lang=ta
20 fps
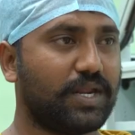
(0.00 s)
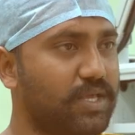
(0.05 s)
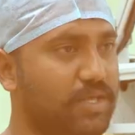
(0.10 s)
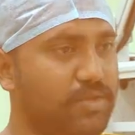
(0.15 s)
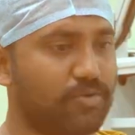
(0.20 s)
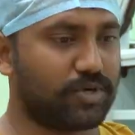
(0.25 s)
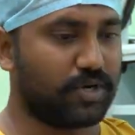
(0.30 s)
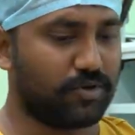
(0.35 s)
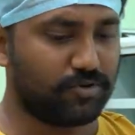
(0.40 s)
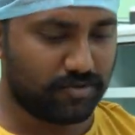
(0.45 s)

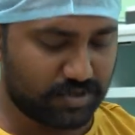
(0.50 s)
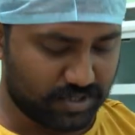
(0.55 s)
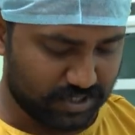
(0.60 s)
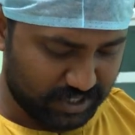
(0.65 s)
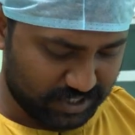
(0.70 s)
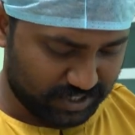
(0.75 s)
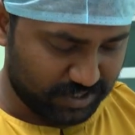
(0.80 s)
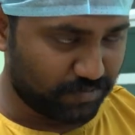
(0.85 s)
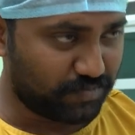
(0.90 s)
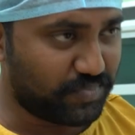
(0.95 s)
எனக்கு ஒரு டவுட்
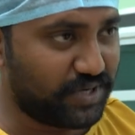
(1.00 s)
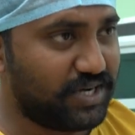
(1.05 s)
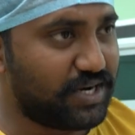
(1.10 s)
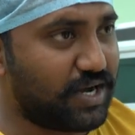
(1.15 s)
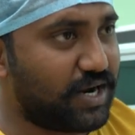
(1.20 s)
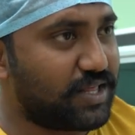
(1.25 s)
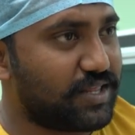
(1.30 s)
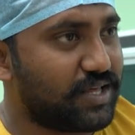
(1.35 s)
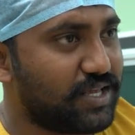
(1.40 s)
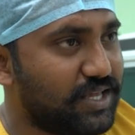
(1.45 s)
வருது டாக்டர்
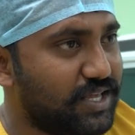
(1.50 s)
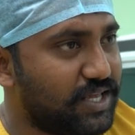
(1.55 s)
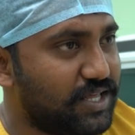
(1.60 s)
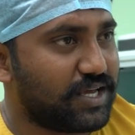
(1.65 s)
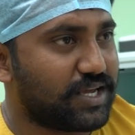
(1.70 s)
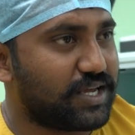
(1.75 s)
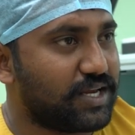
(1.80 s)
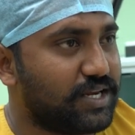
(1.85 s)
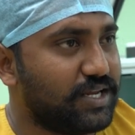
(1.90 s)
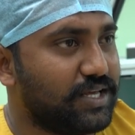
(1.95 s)
பின்னால் தான் இங்கே
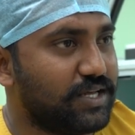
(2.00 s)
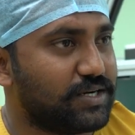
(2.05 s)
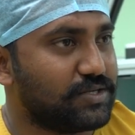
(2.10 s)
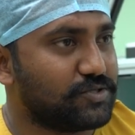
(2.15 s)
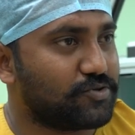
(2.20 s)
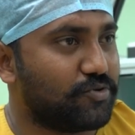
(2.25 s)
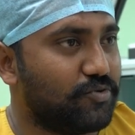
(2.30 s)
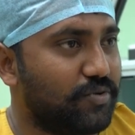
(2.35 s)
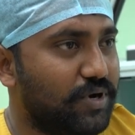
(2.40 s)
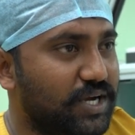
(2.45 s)
தான் கிட்னி
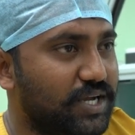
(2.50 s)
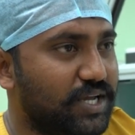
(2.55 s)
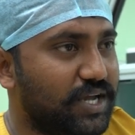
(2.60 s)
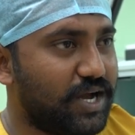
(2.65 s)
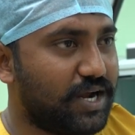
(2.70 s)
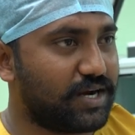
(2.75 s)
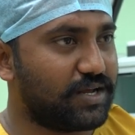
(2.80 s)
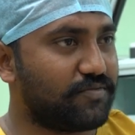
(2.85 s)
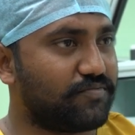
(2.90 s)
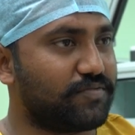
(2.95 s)
இருக்குன்னு சொல்லுவாங்க
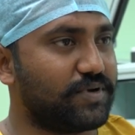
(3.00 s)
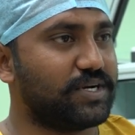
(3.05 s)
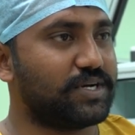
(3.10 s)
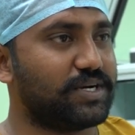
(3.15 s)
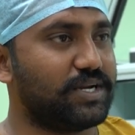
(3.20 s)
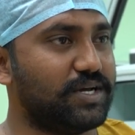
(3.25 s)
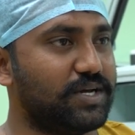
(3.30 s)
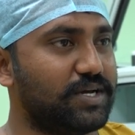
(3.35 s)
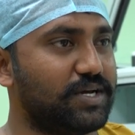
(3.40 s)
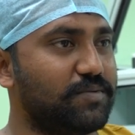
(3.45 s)
ஆனால்
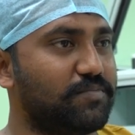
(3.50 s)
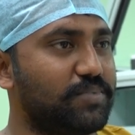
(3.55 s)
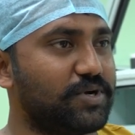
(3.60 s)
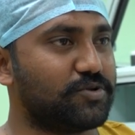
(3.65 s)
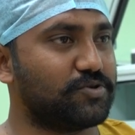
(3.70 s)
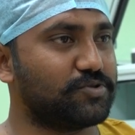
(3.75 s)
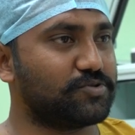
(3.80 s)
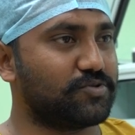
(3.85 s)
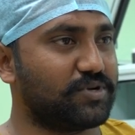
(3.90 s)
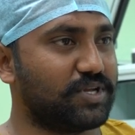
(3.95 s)
ஃப்ரண்ட்டில்
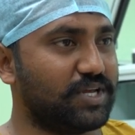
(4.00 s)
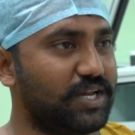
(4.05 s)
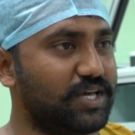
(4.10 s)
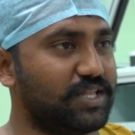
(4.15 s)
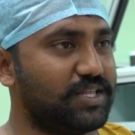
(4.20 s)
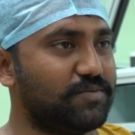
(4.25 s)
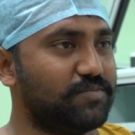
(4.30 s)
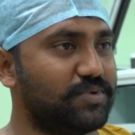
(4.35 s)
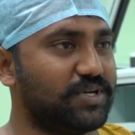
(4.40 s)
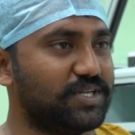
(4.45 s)
பண்ணுறோம்னு சொல்கிறீங்க
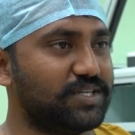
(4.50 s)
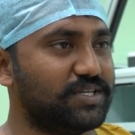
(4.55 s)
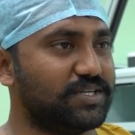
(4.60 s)
அது எப்படி